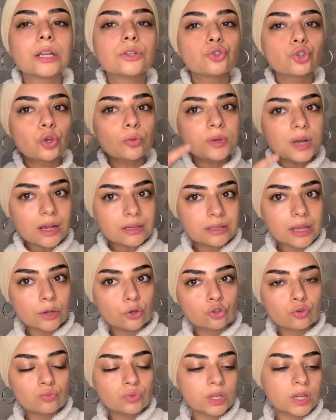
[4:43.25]
Çünkü biraz daha
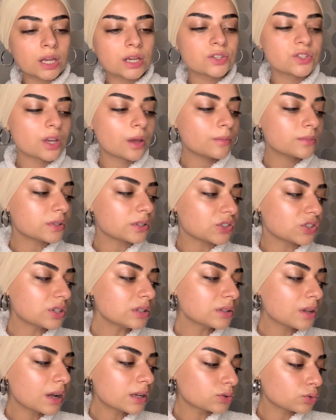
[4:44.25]
yüzümüze yayacağımız
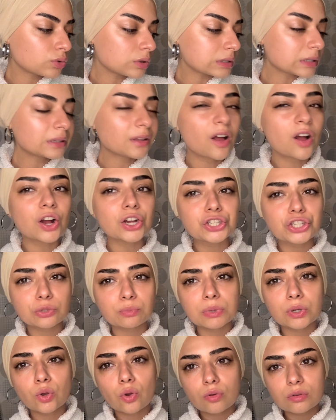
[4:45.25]
için daha sonrasında daha açık
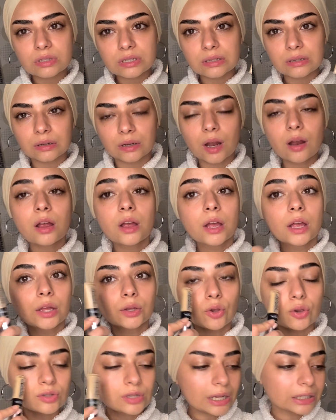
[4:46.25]
bir concealerla
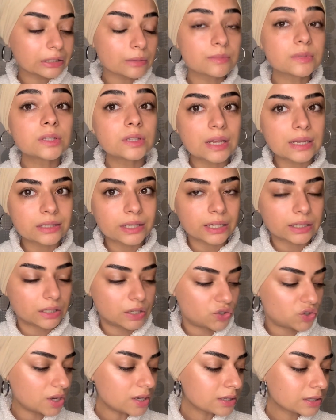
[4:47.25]
göz altımızı
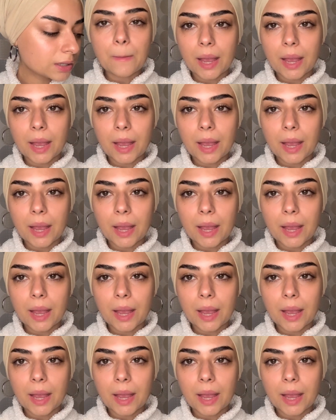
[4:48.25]
destekleyeceğiz.